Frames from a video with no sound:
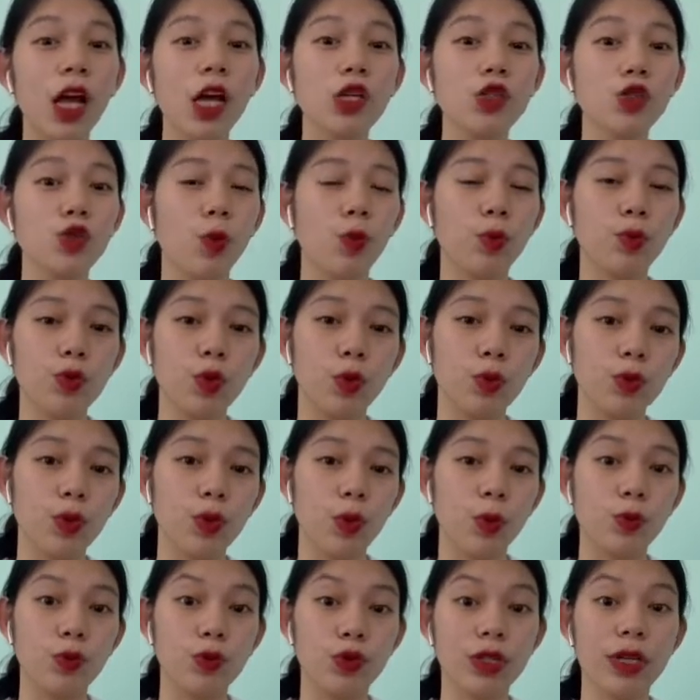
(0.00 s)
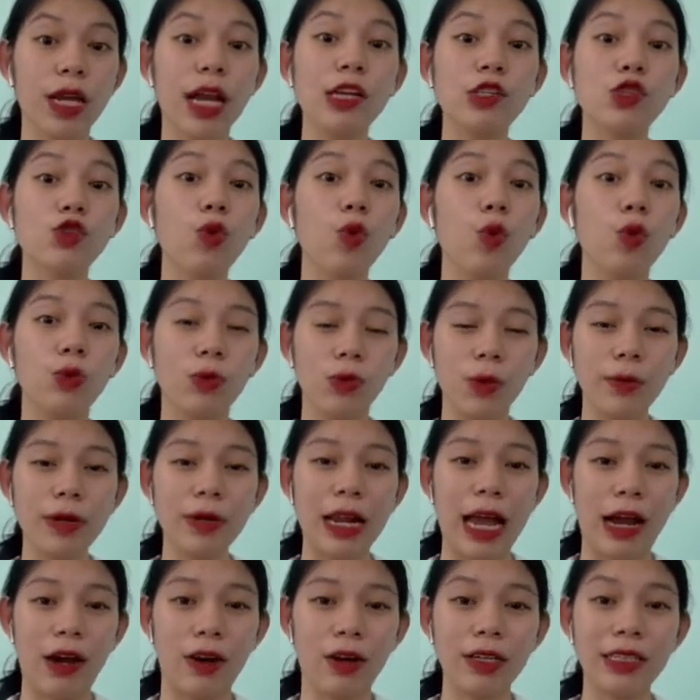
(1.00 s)
dùng dùng dùng cây dù, đúng không
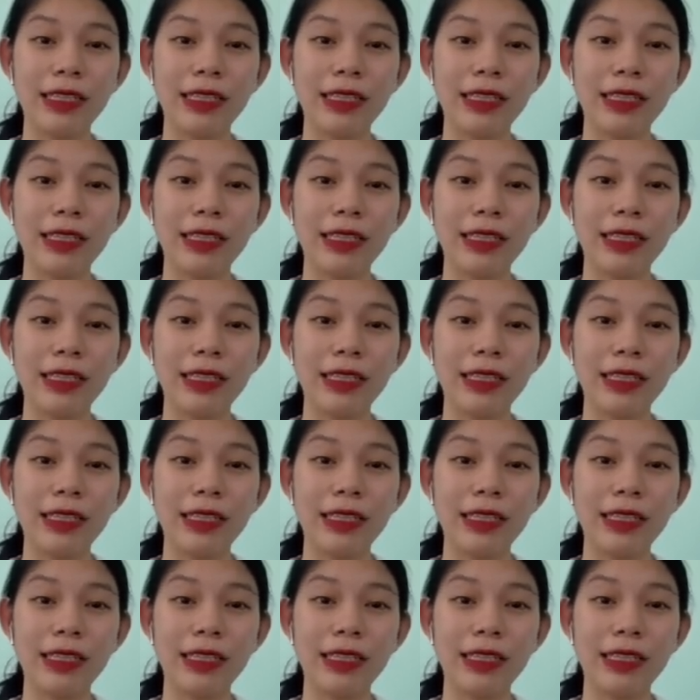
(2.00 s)
nào?